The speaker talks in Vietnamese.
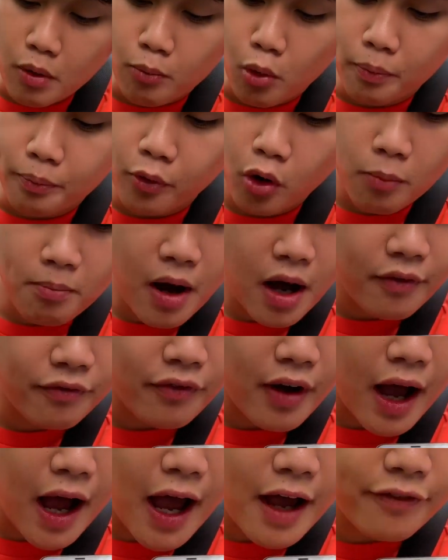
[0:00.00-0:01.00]
11 Pro Max
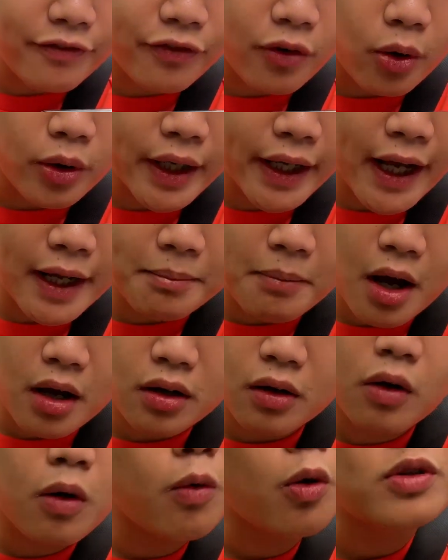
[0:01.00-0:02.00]
và iPhone XS Max
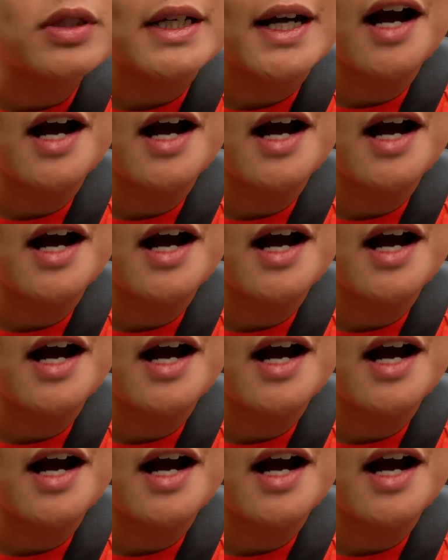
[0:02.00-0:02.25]
nó không có gì